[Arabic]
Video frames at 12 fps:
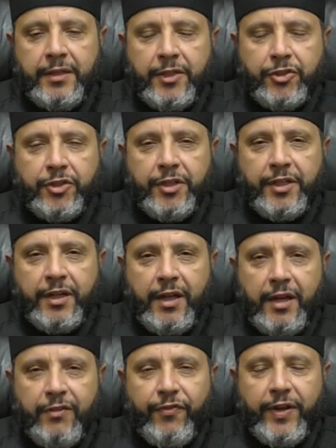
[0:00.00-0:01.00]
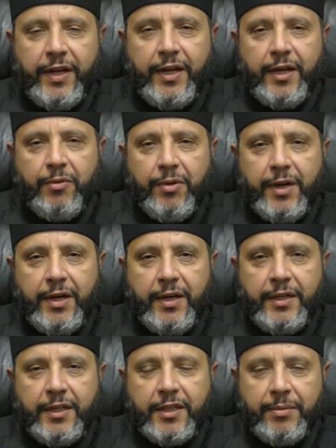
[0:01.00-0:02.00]
يجري خلفها
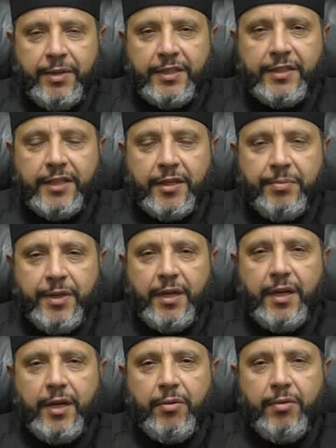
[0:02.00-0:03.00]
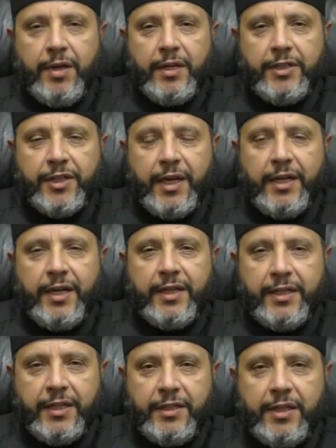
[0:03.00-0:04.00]
ويتمسك بها ويجعلها
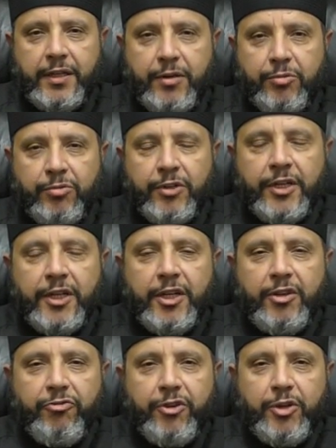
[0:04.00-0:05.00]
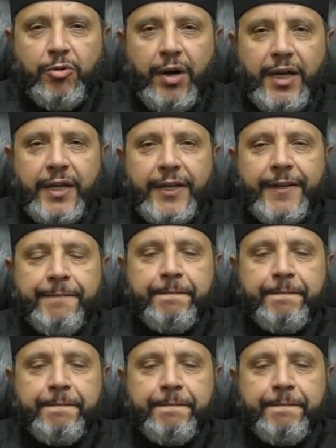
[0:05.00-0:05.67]
ديدنه في دعائه